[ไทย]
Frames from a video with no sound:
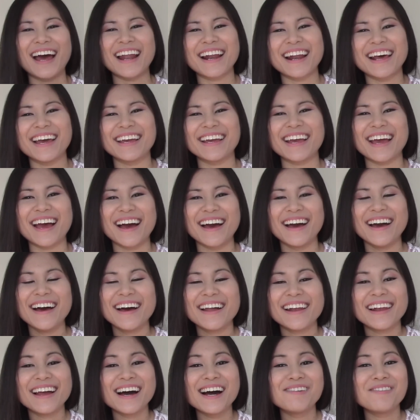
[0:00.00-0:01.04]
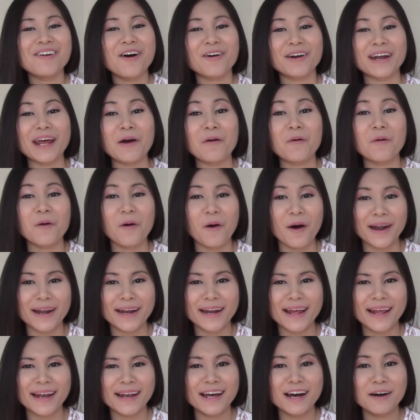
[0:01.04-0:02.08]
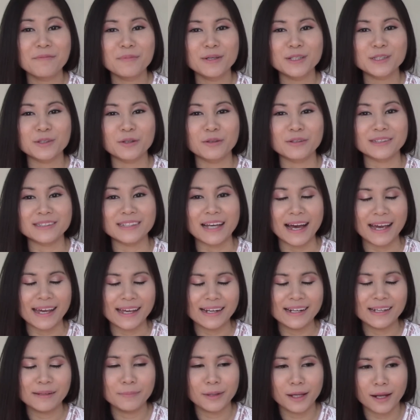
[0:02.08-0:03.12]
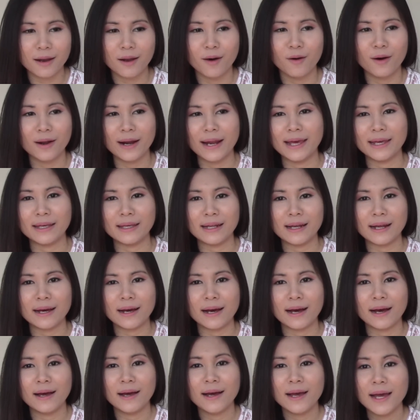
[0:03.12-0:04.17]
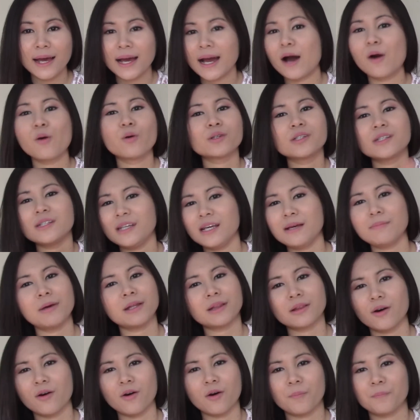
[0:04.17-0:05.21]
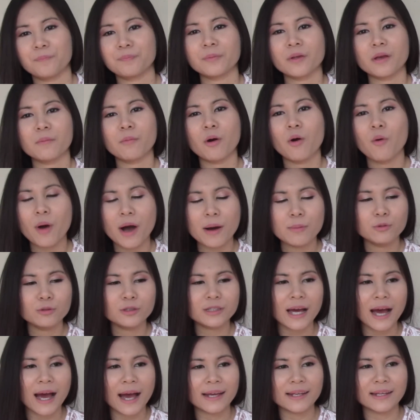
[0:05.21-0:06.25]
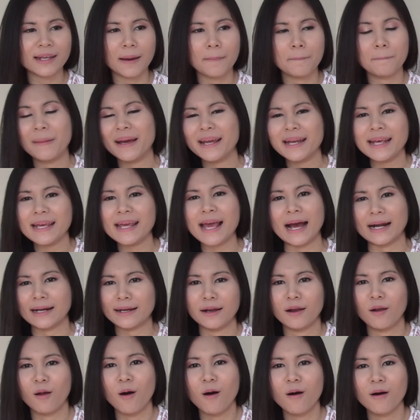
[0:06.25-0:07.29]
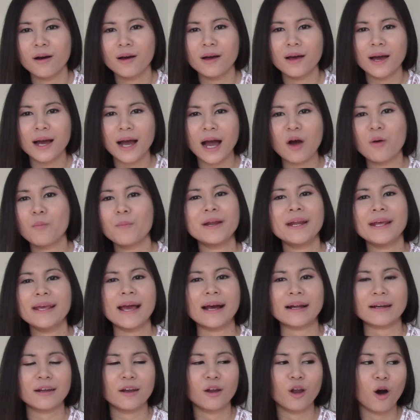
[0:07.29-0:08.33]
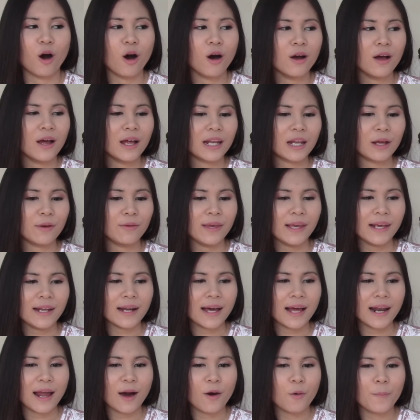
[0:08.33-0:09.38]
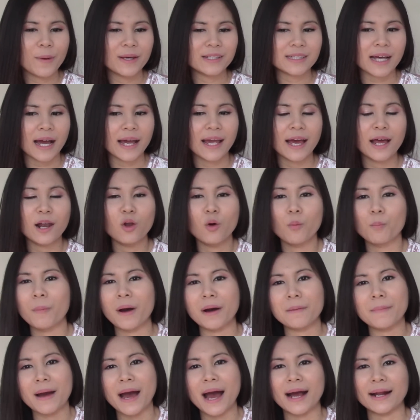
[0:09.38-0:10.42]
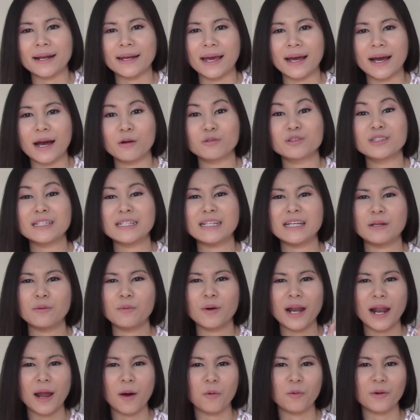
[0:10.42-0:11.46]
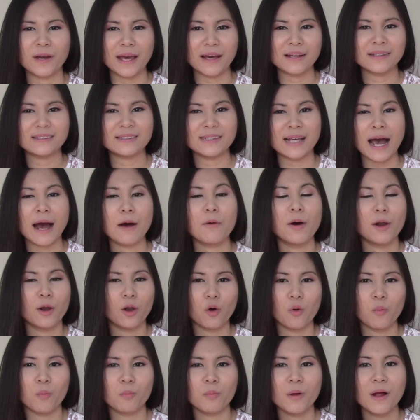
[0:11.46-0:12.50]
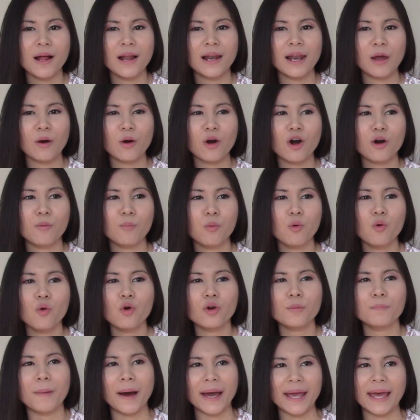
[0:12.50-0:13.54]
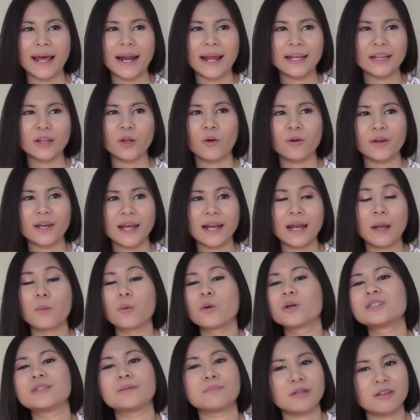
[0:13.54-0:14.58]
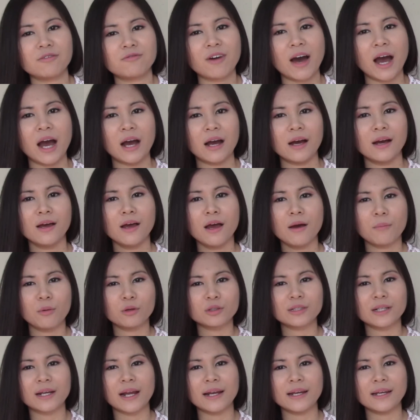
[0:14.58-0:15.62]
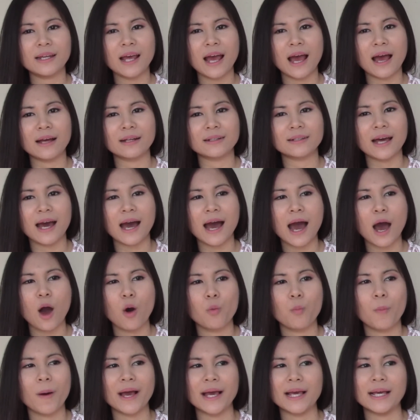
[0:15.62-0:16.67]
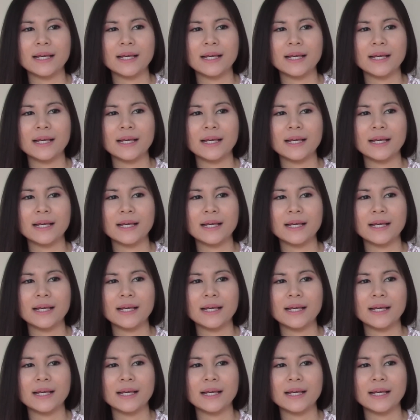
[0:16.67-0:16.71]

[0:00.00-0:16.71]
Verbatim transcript: นอะไรเงี้ยเริ่มออกแนวงอนและเริ่มไม่สนใจเริ่มทะเลาะอะไรอย่างนี้นะคะเขาก็จะยิ่งไม่ตอบเพราะว่าผู้ชายเนี่ยไม่ได้อยากทะเลาะเขาไม่ได้อยากทะเลาะแล้วยิ่งถ้าเราไปใช้อารมณ์มากๆเนี่ยเขาจะคิดว่าเราเนี่ยเจ้าอารมณ์แล้วก็พูดไปอะไรตอนเนี้ยเราก็จะไม่ฟังเพราะฉะนั้นเนี่ยถ้าเขาไป